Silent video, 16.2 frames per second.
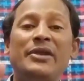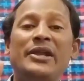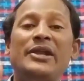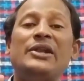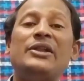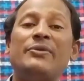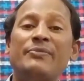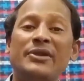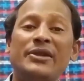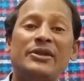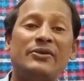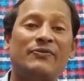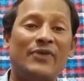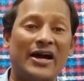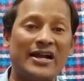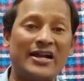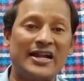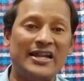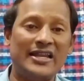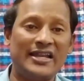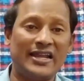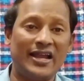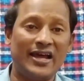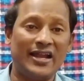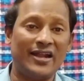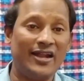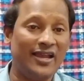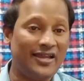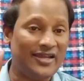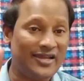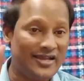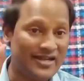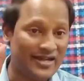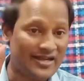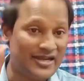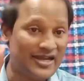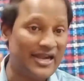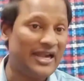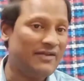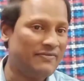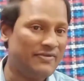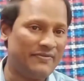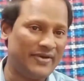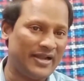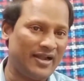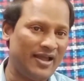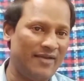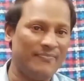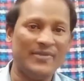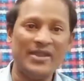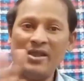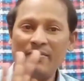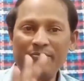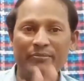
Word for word: மீண்டும் மீண்டும் வாக்களிக்கிறார்களே என்ற கேள்வி வரலாம்